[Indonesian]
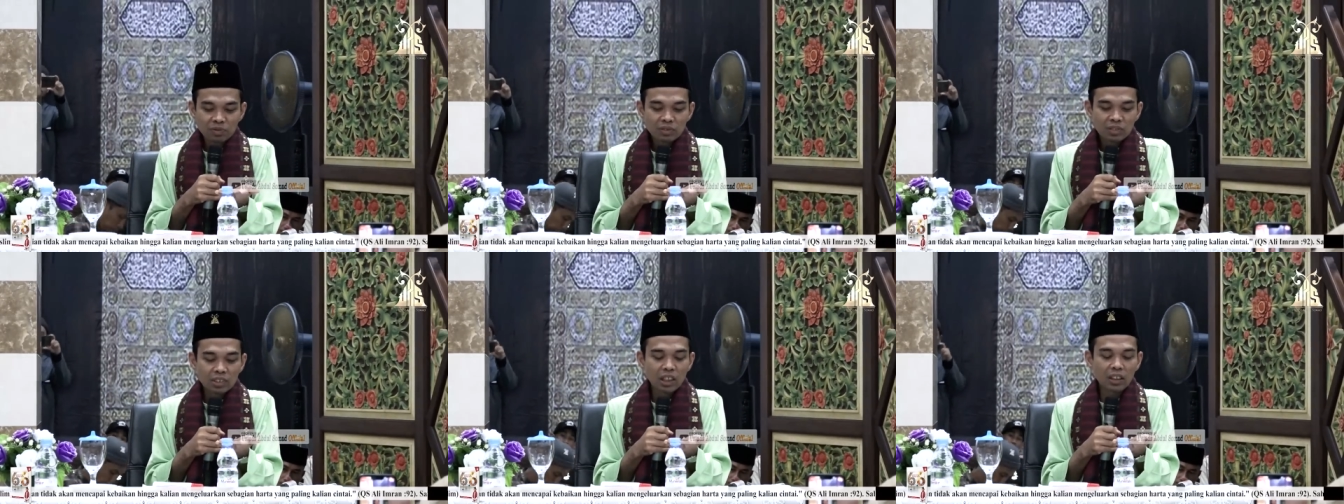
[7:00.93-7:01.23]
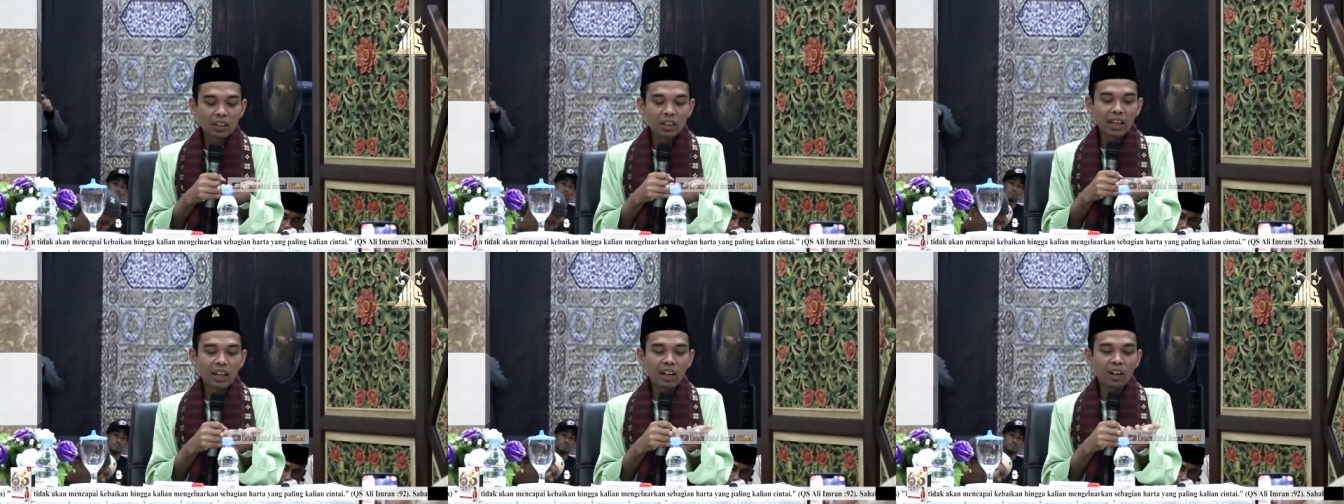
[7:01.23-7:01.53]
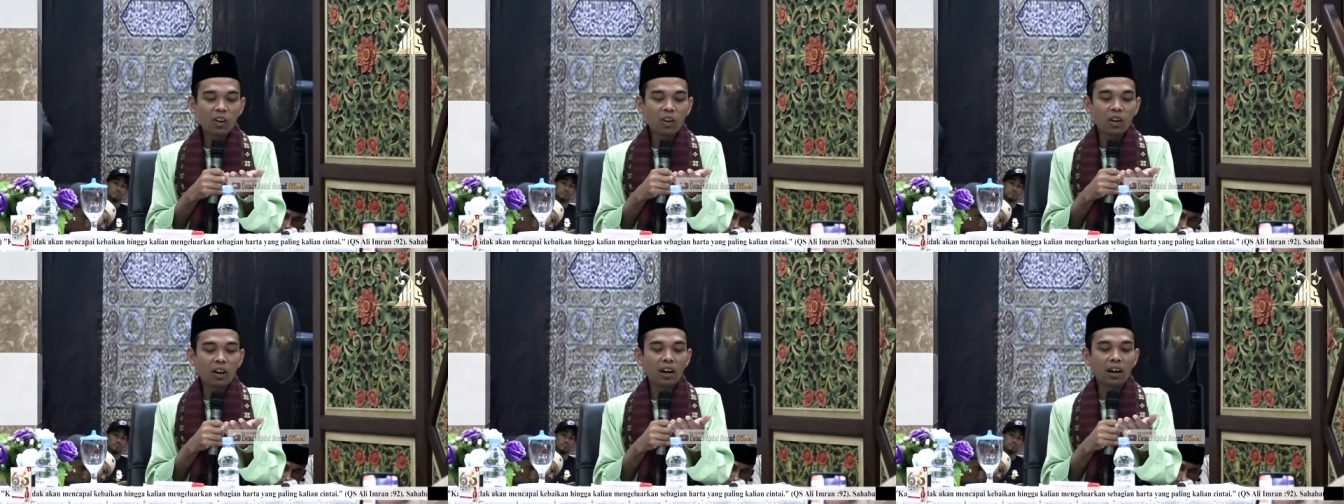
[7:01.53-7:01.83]
Saya
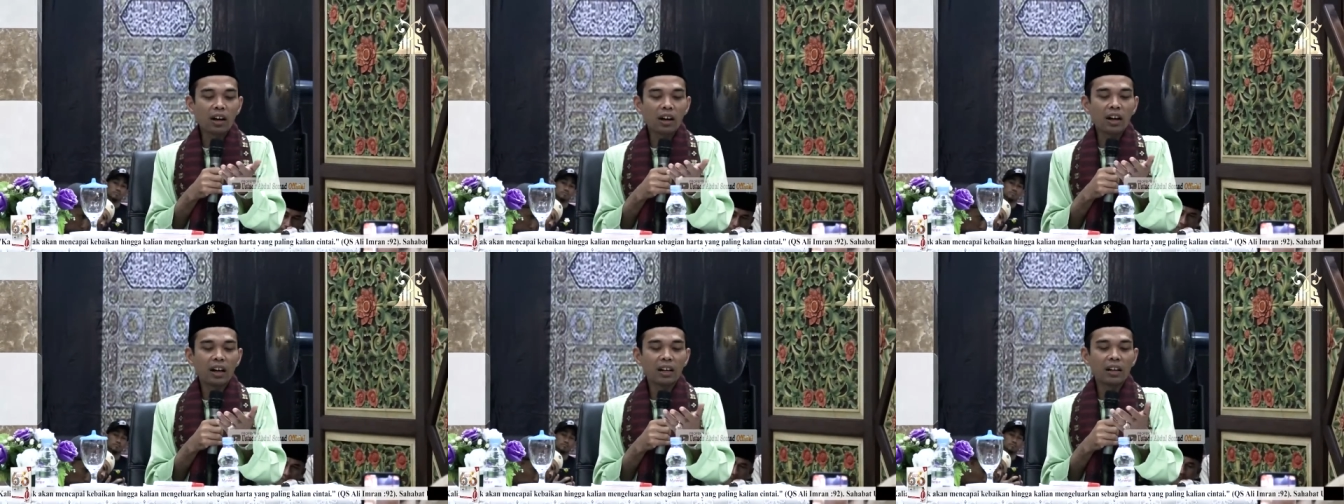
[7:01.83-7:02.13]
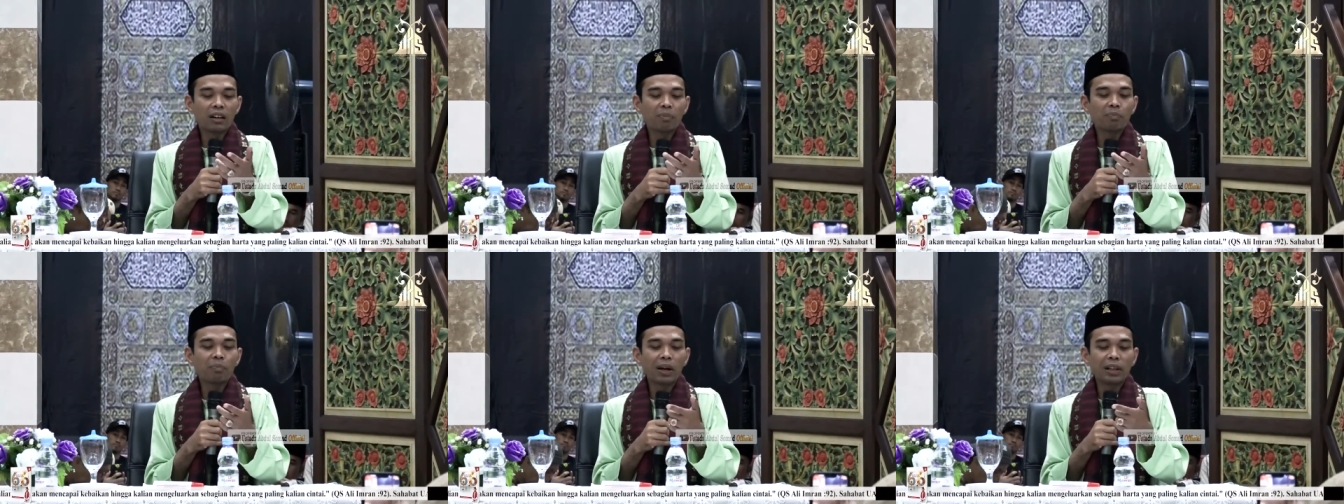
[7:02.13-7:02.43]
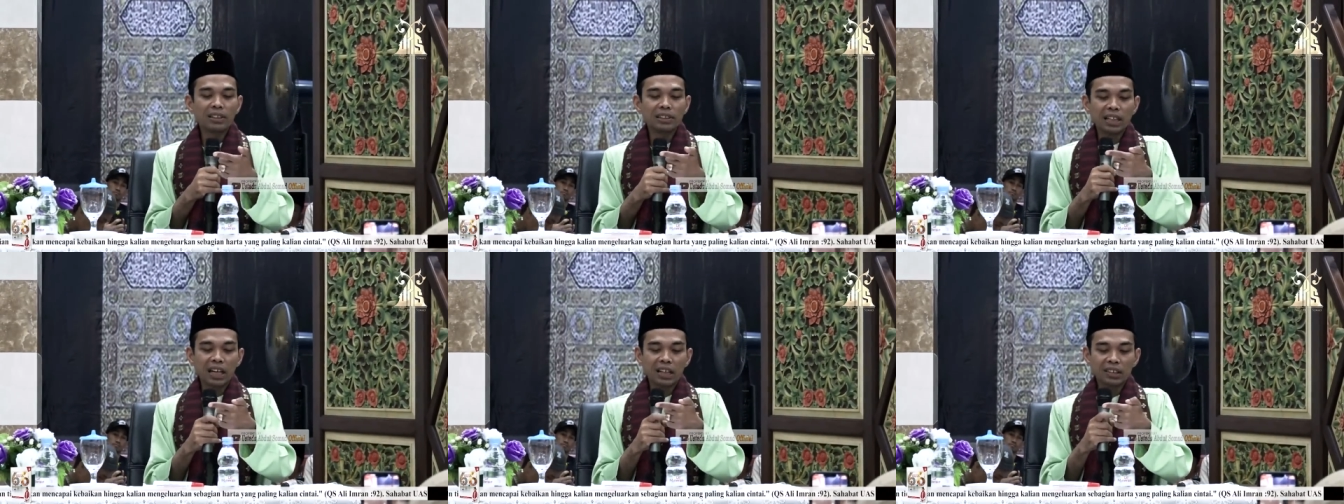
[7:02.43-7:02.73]
tengok ada
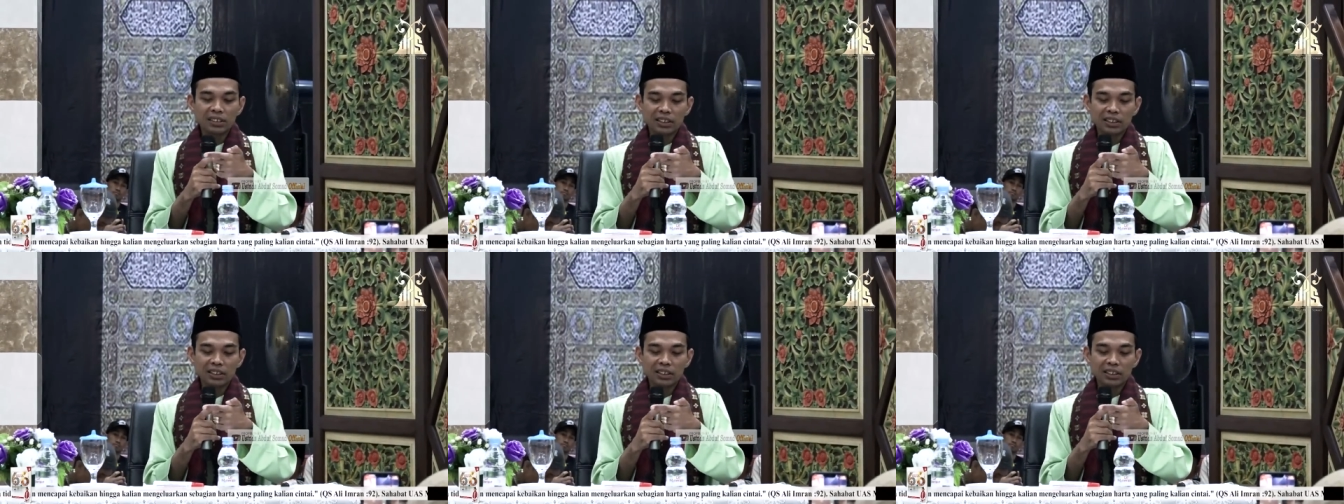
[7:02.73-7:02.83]
panjang